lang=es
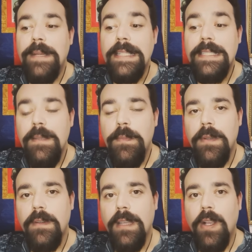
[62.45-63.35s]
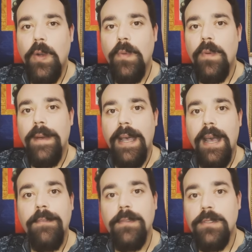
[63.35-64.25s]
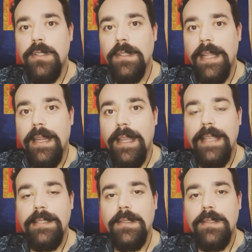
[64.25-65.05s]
principio en cómo va a funcionar